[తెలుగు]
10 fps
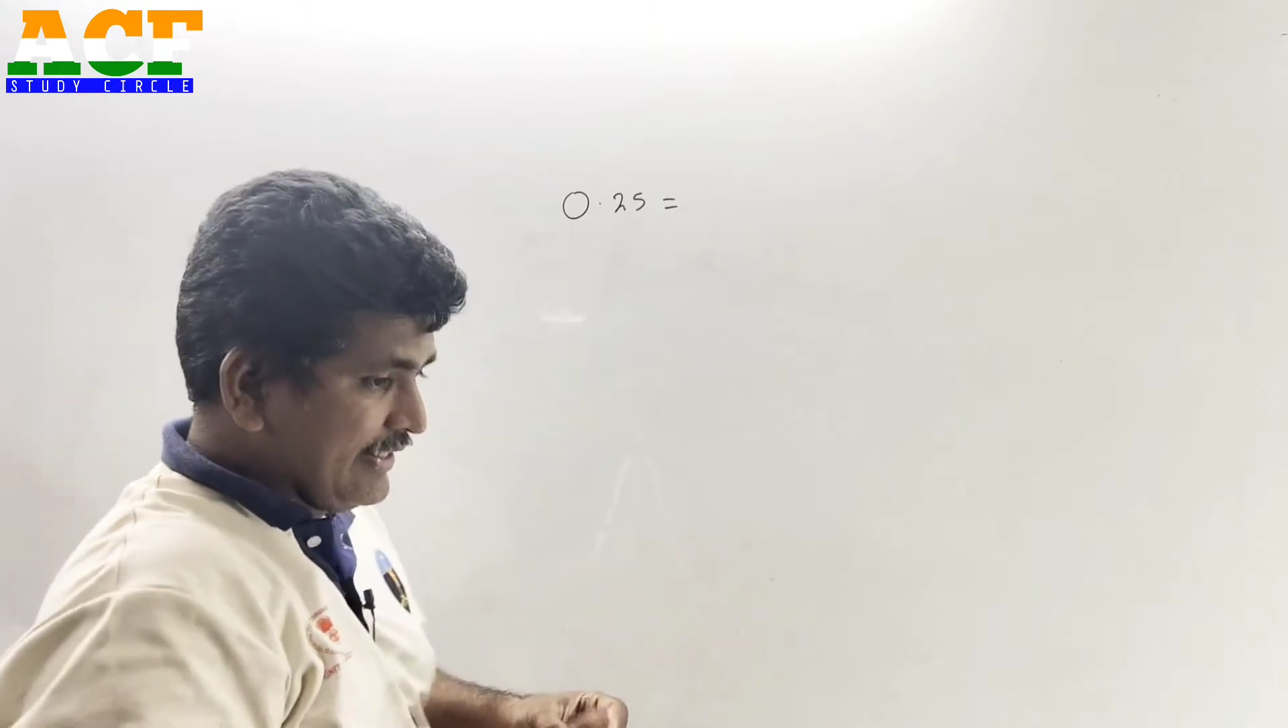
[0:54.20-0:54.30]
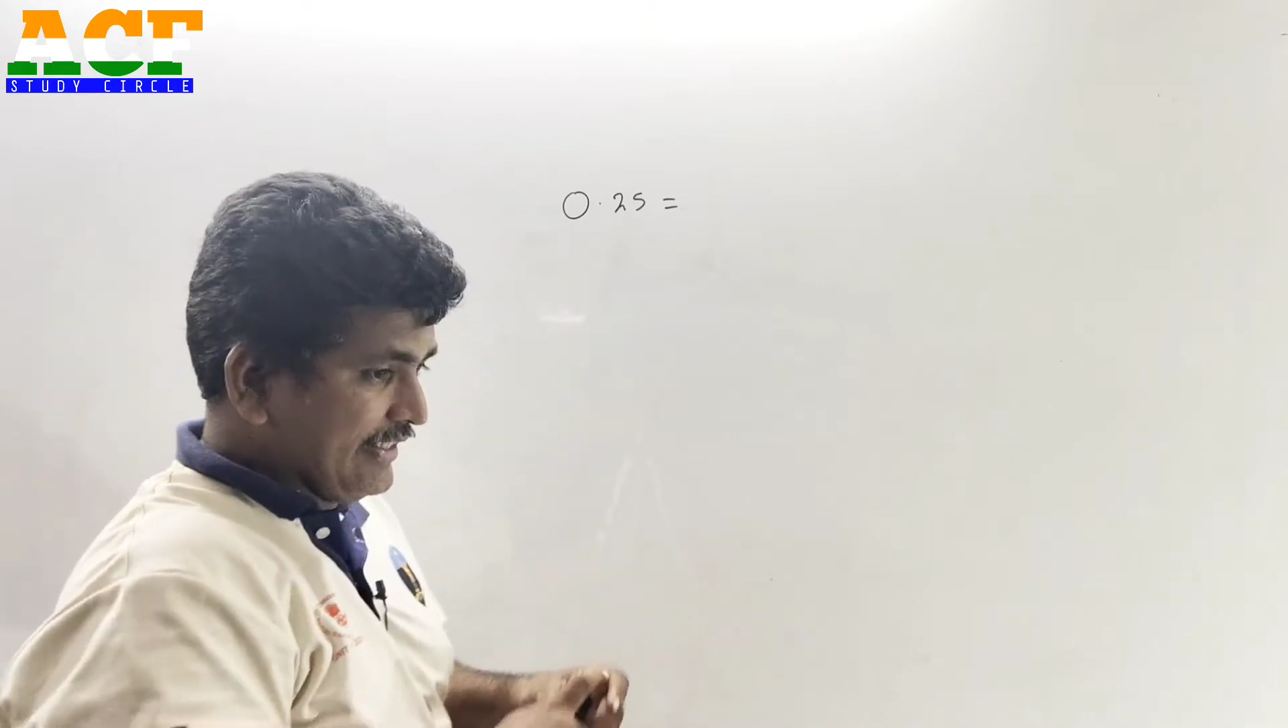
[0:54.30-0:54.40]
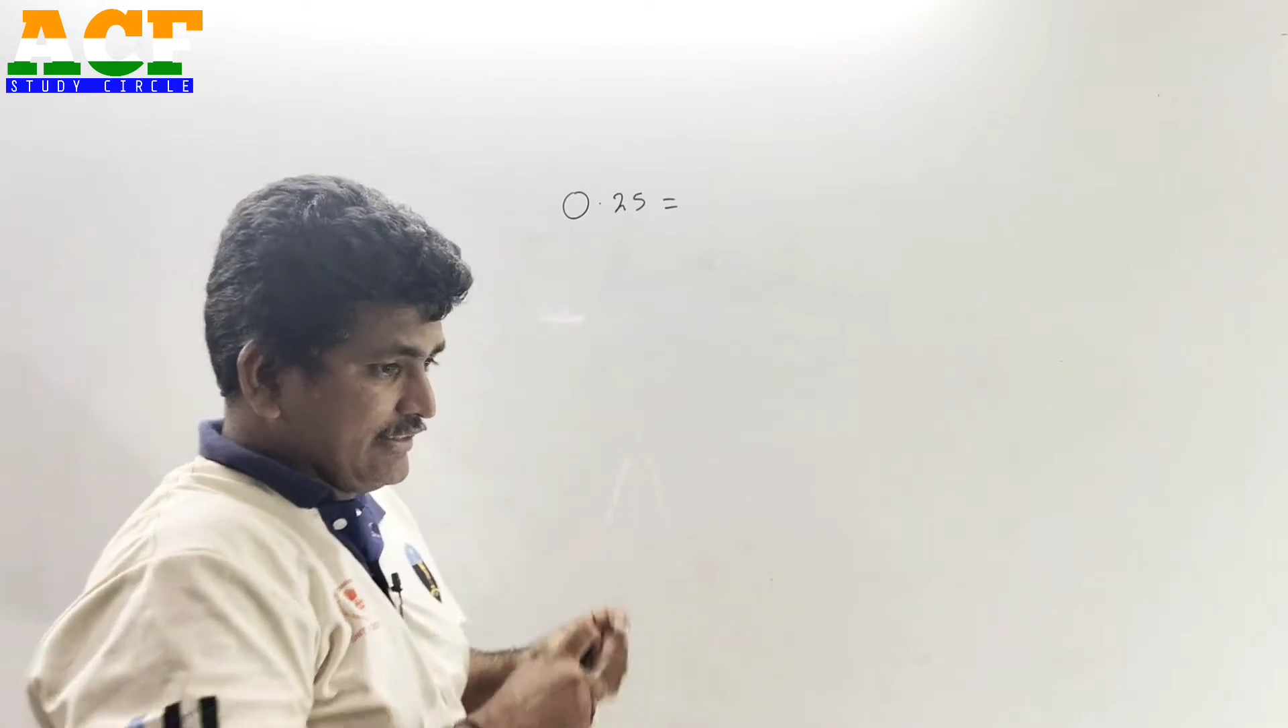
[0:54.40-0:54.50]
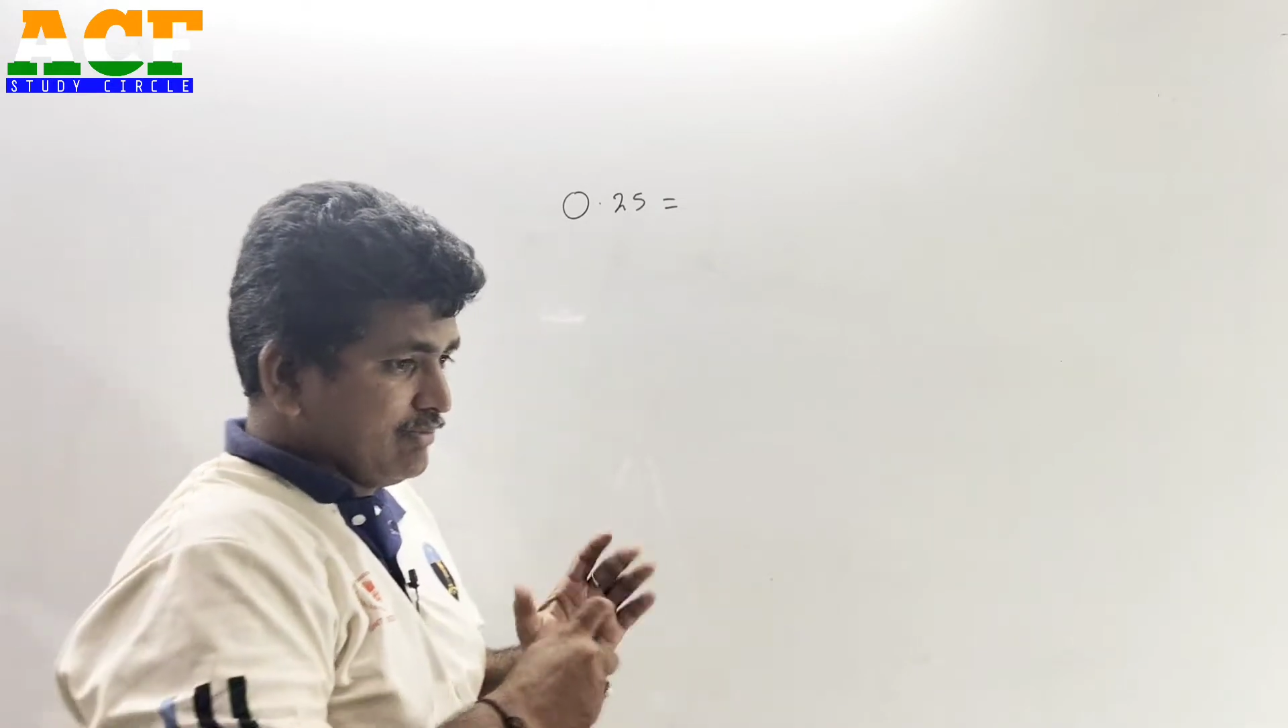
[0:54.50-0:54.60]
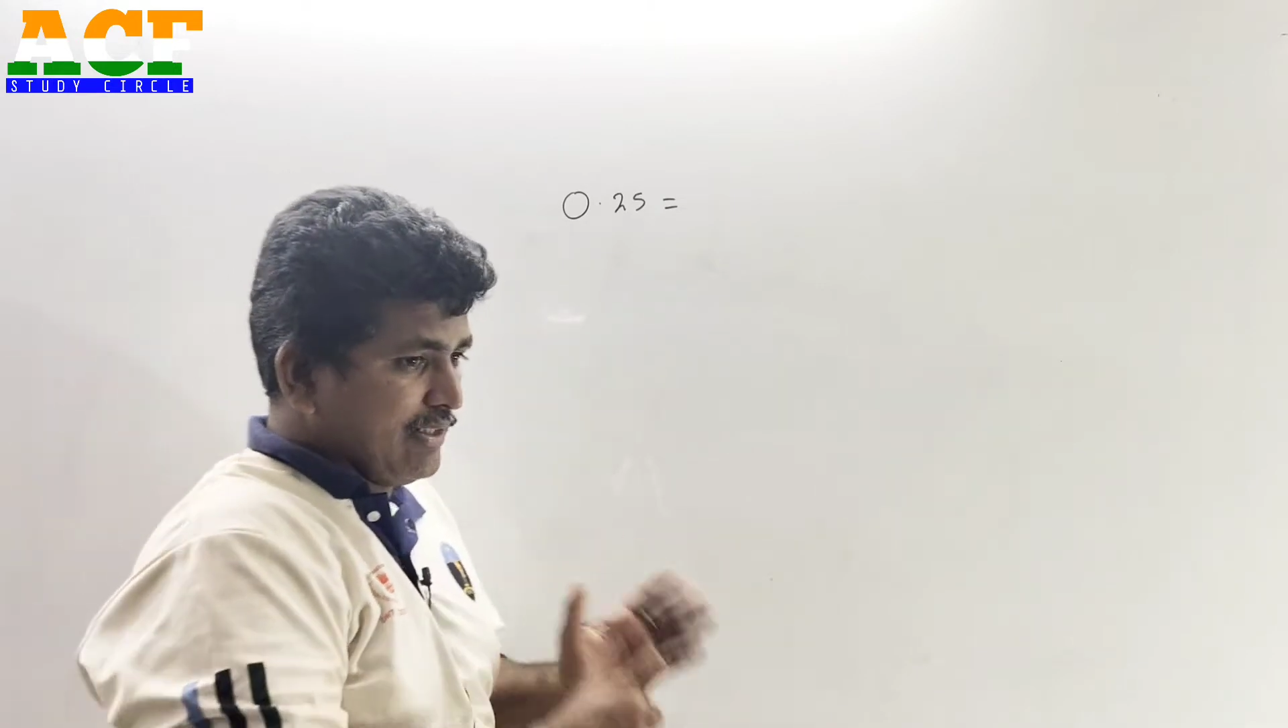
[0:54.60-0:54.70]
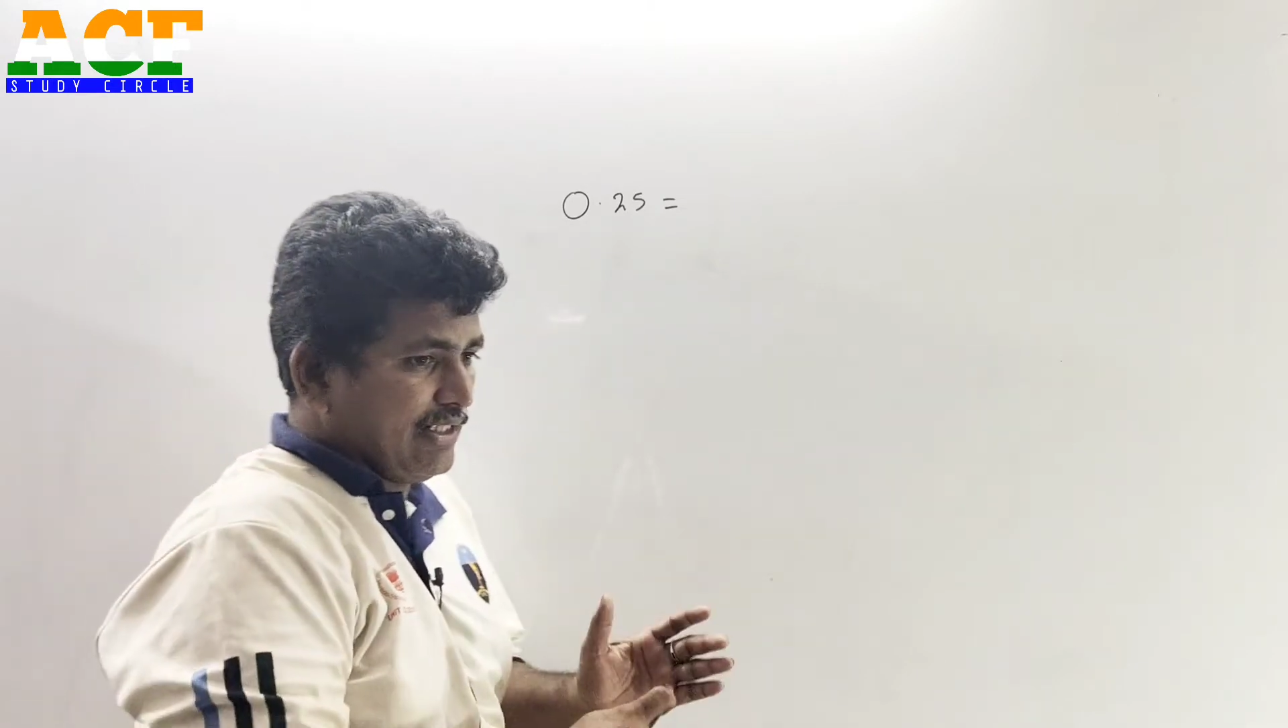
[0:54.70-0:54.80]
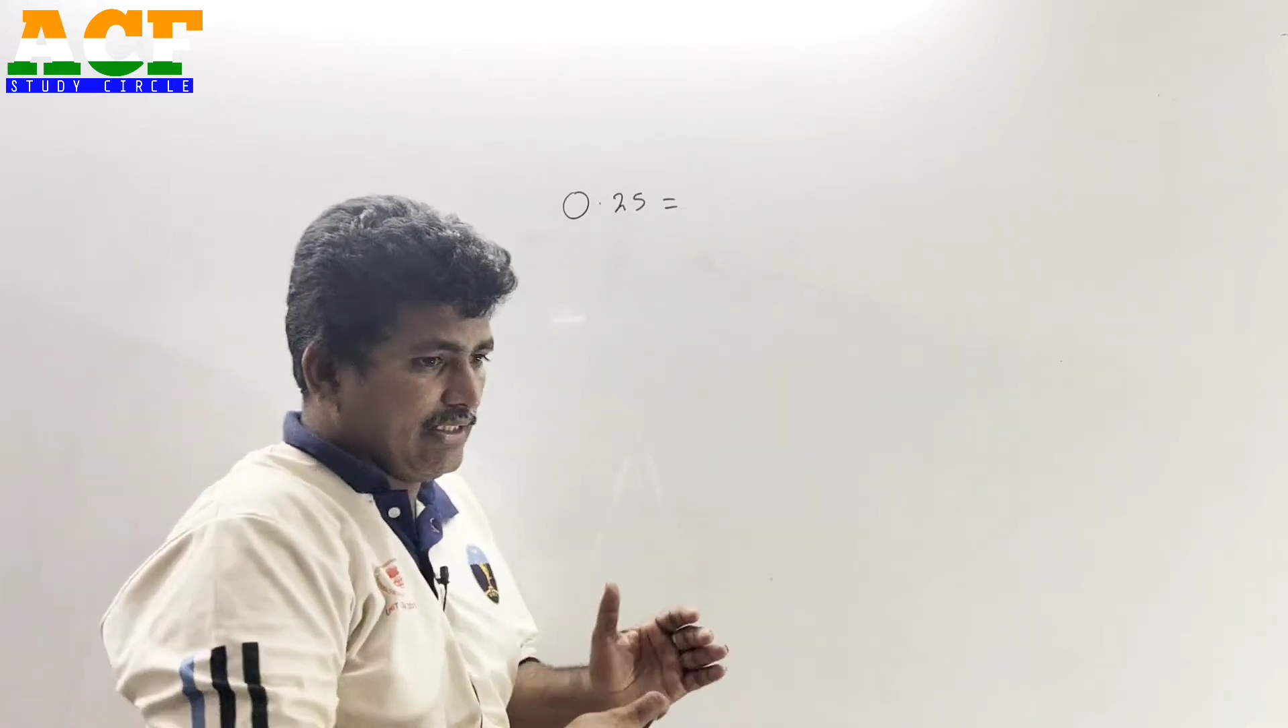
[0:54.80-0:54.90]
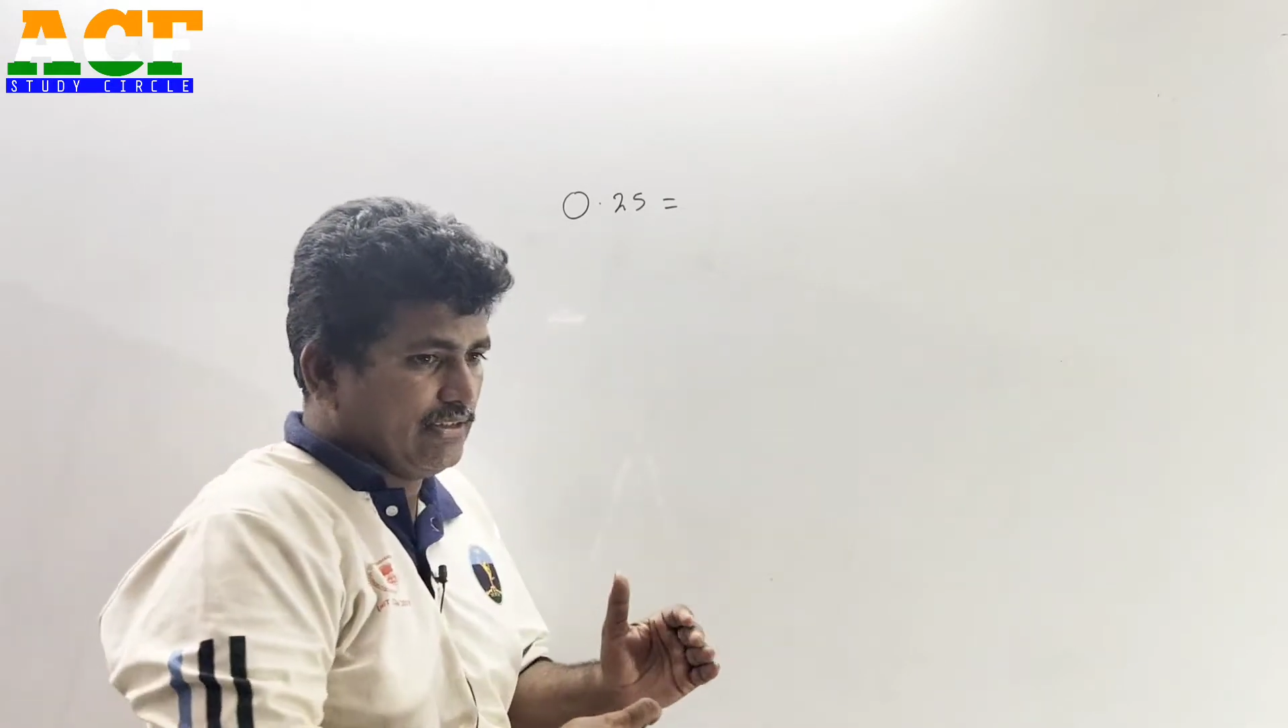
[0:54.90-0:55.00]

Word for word: డెసిమల్